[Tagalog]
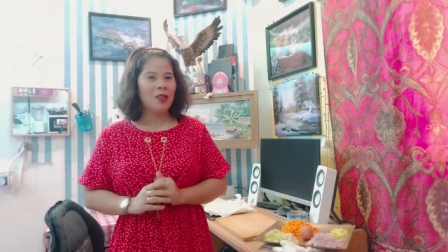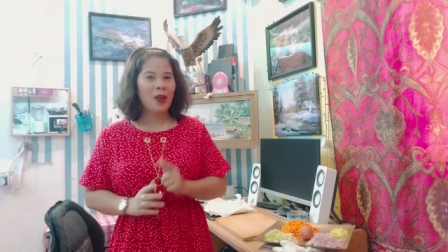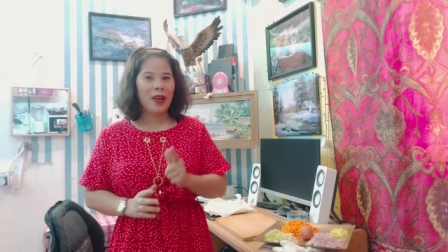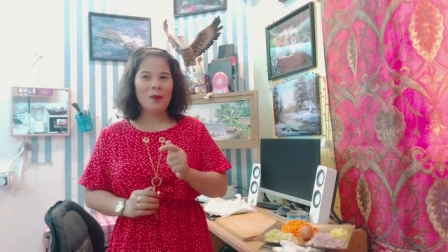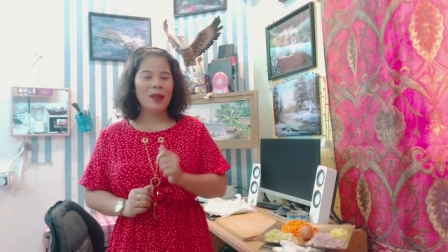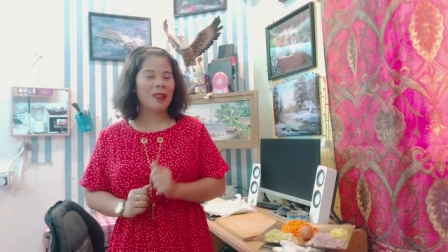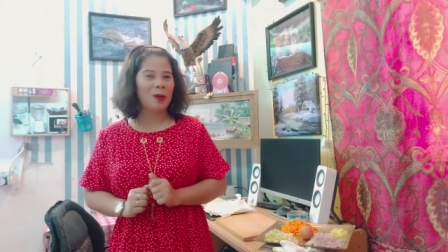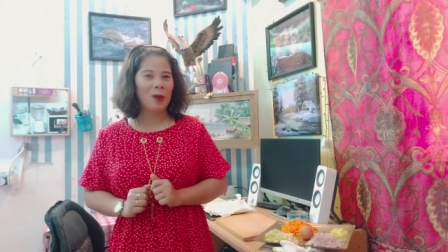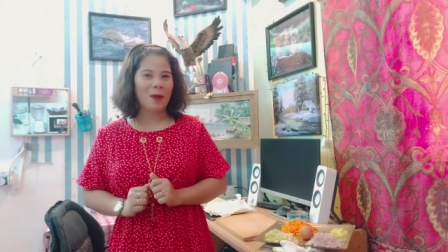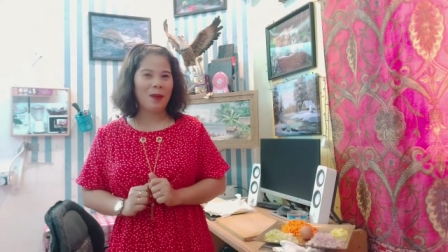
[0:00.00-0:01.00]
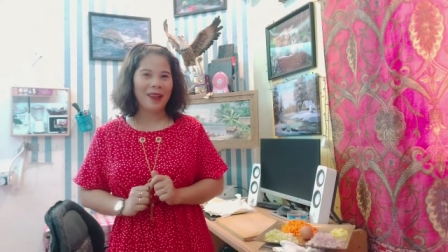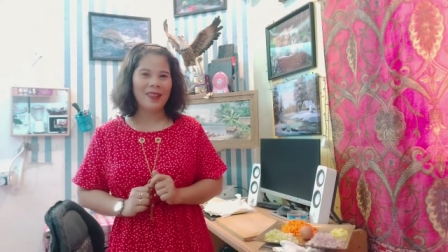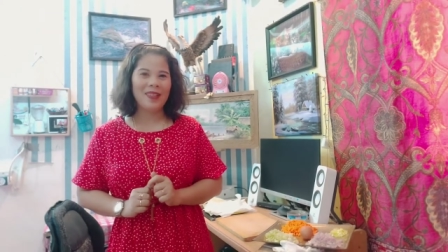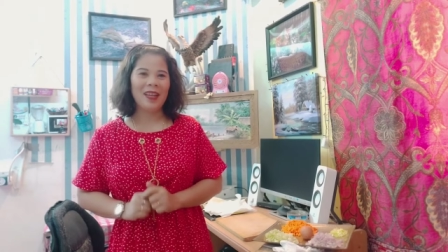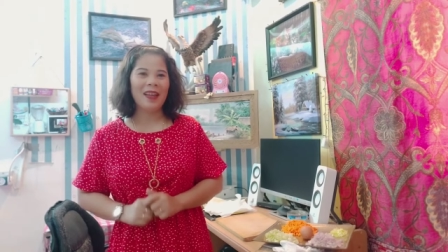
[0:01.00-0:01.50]
So, kayo may tuna ba
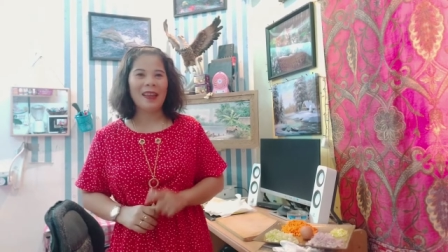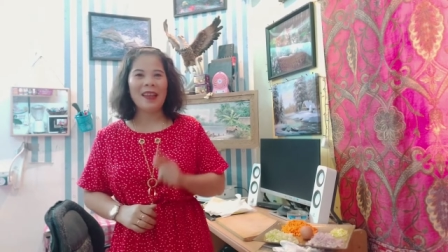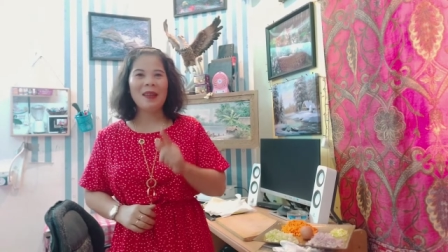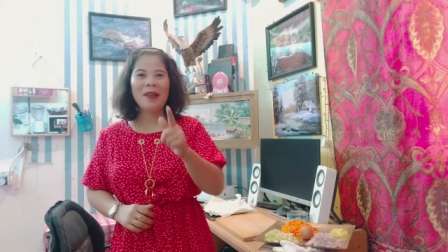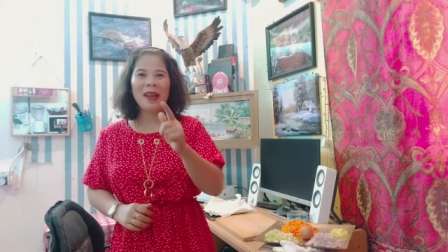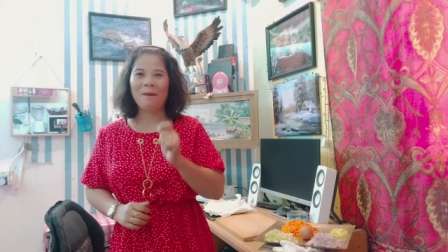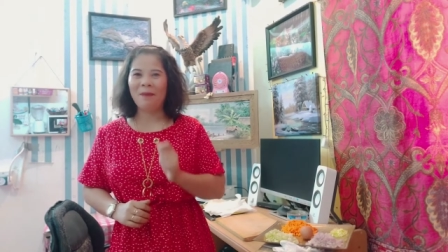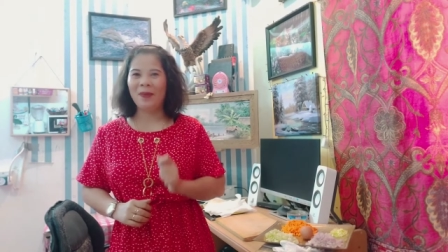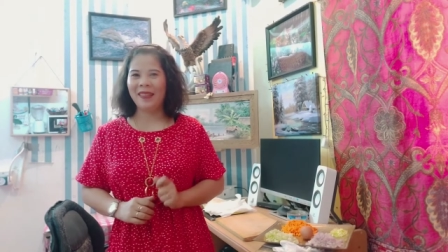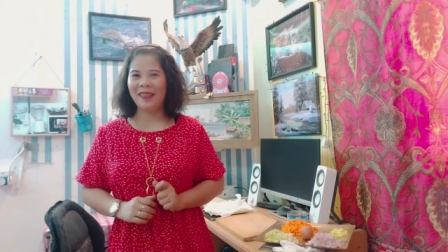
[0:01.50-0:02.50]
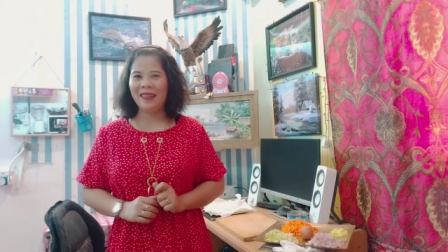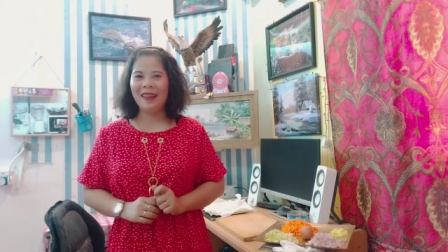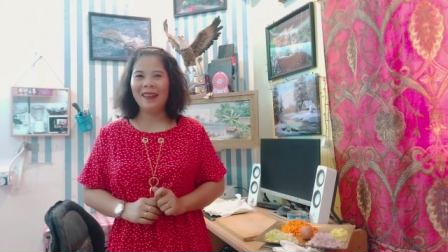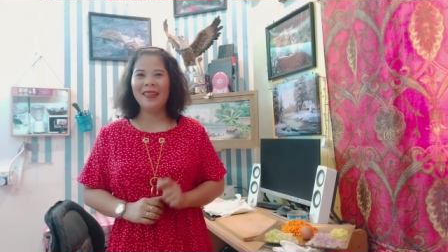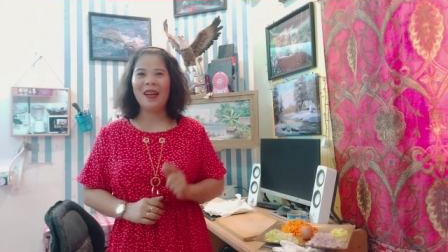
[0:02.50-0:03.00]
kayo dyan? E, level up natin
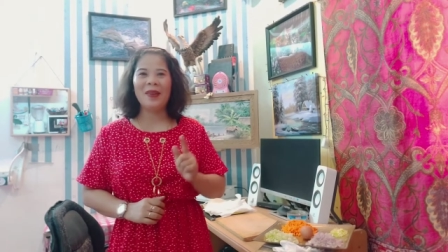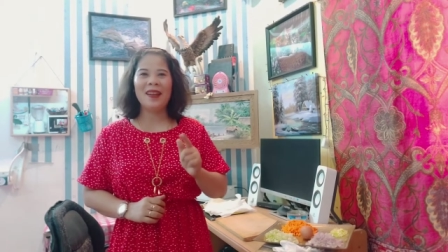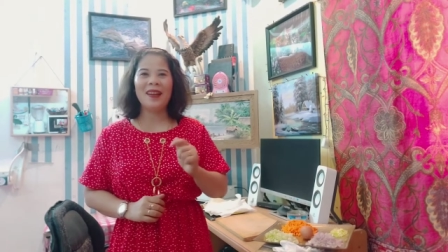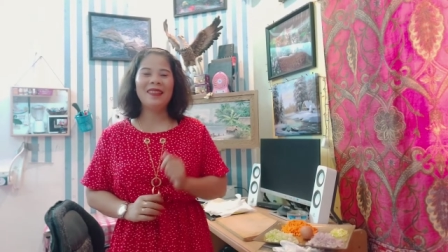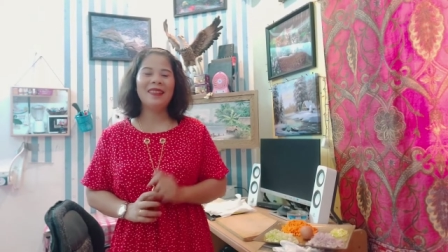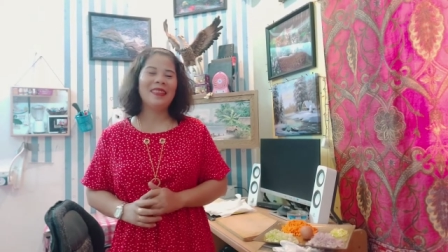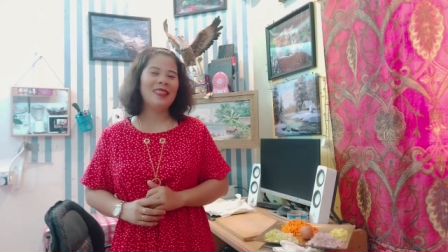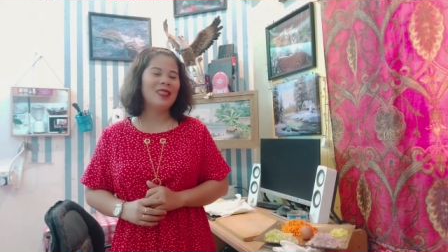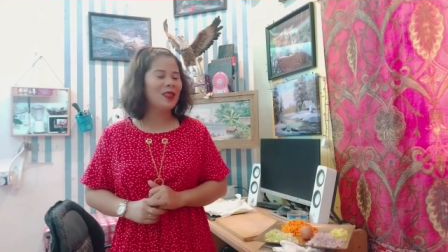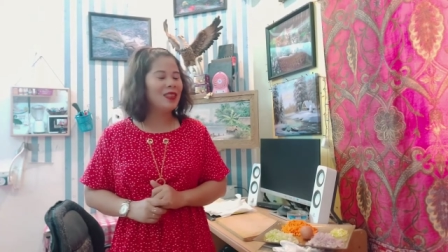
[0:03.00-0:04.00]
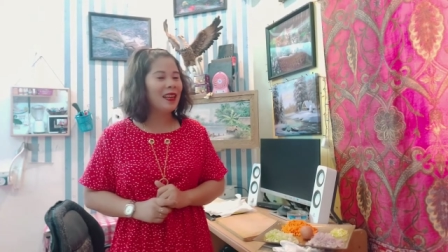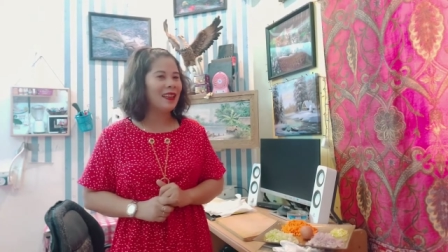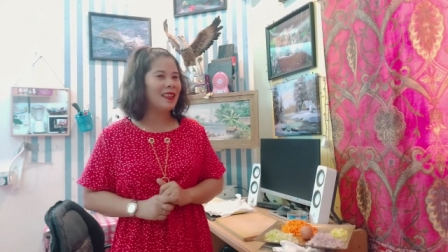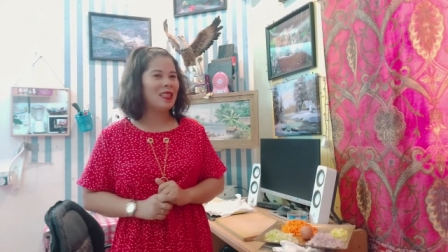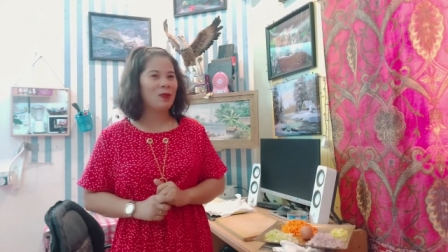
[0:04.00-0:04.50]
yan. Gawin natin
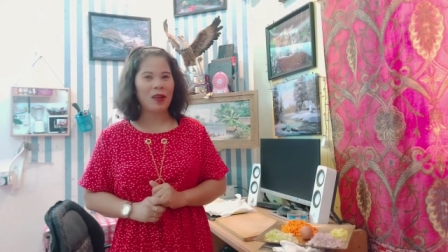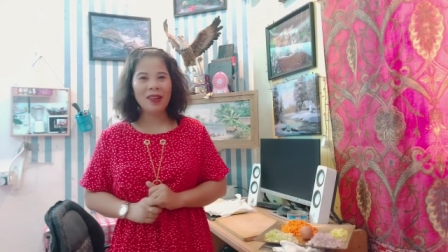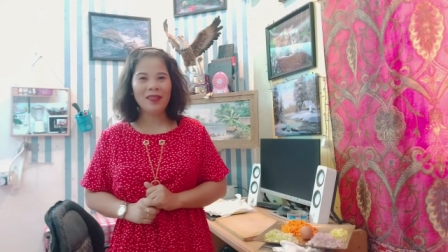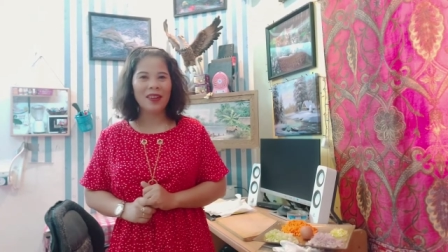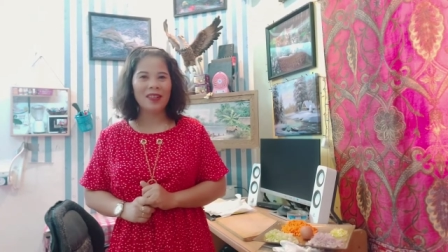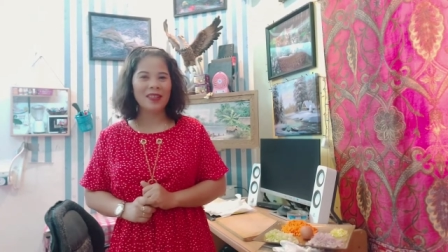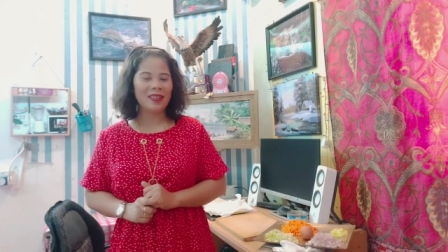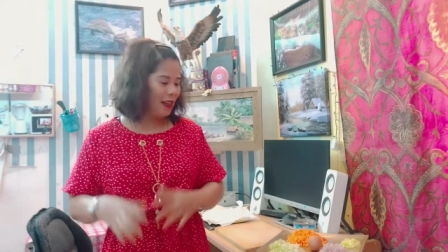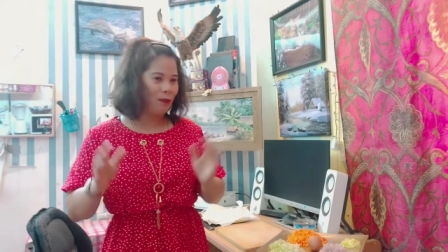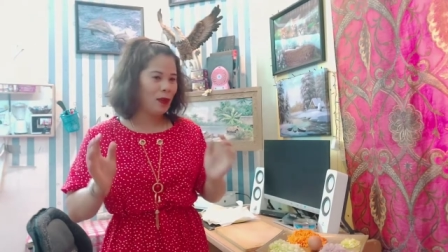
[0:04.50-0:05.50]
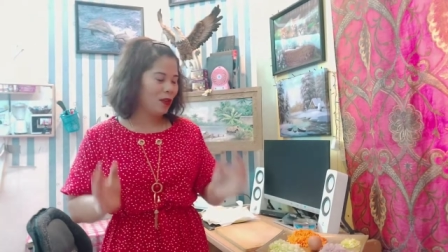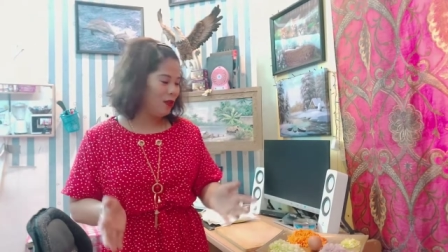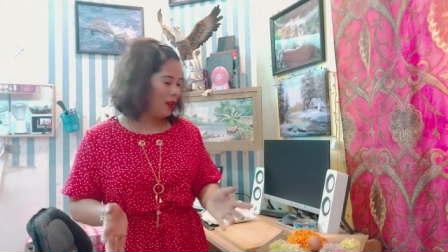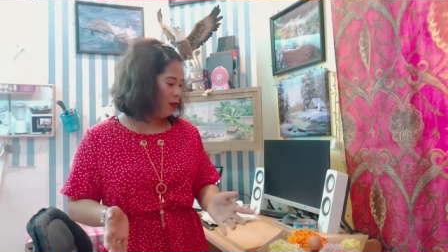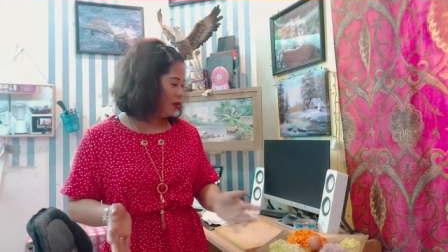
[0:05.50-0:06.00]
tuna spring rolls. At
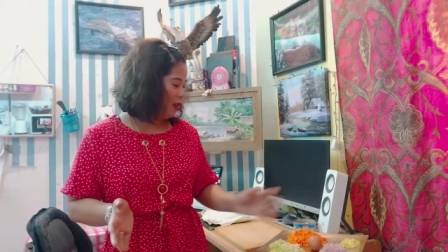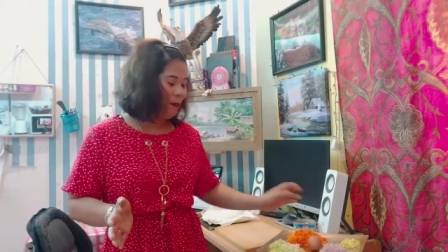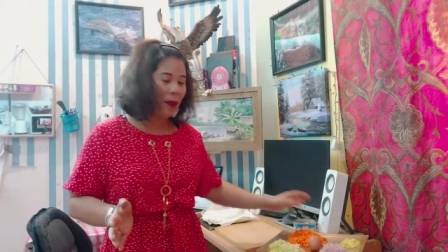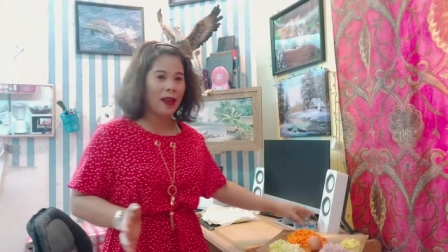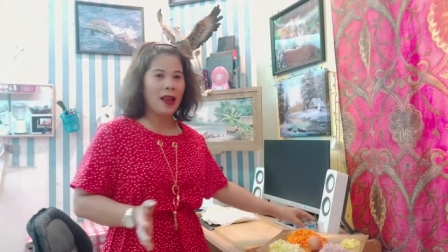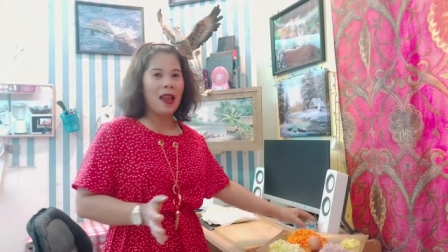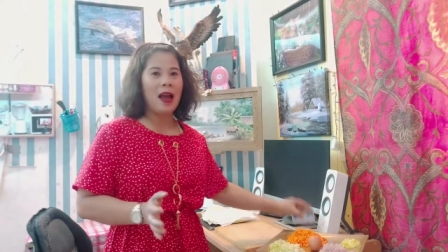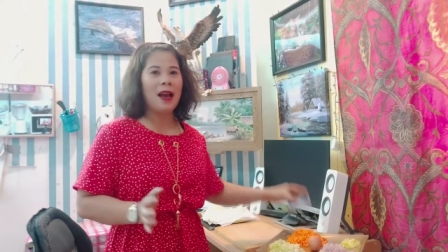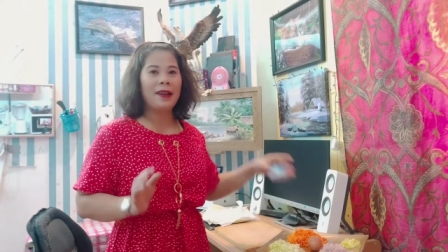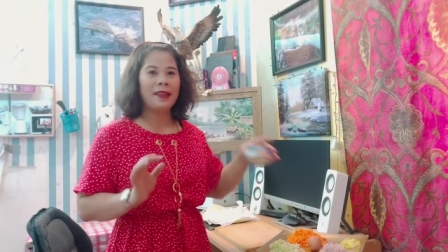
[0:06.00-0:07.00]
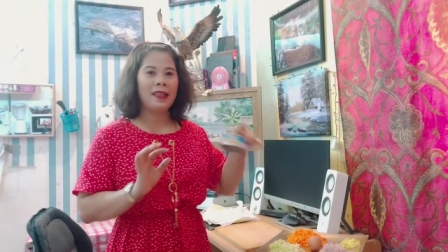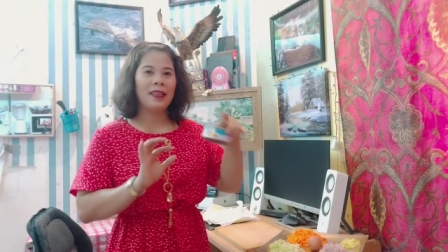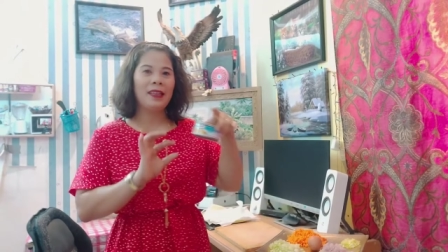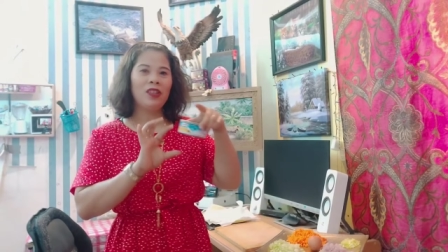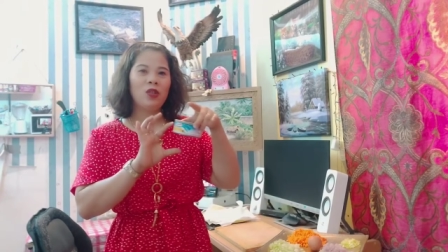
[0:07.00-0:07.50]
meron akong, syempre, kailangan
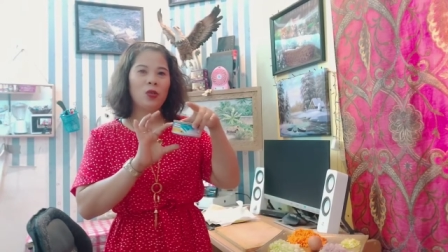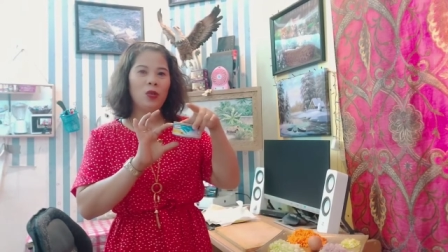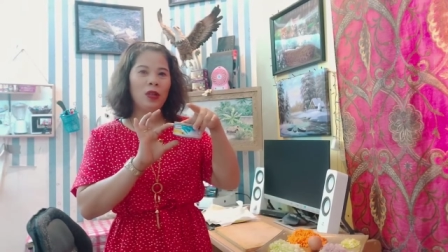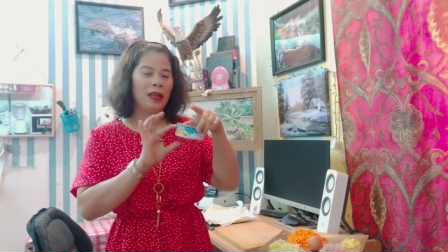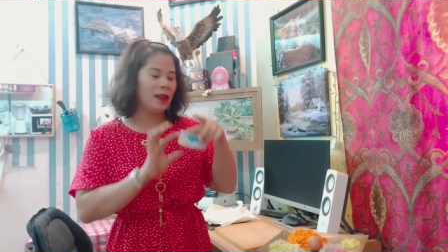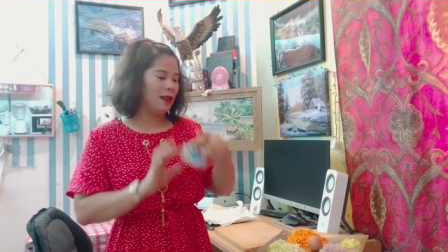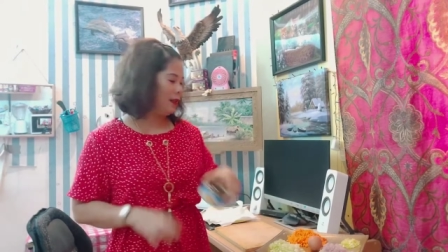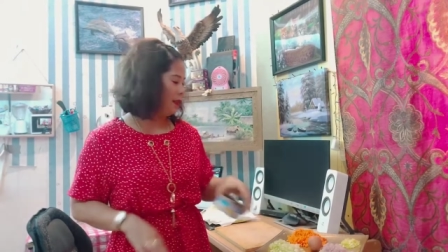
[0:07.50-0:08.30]
natin ng tuna.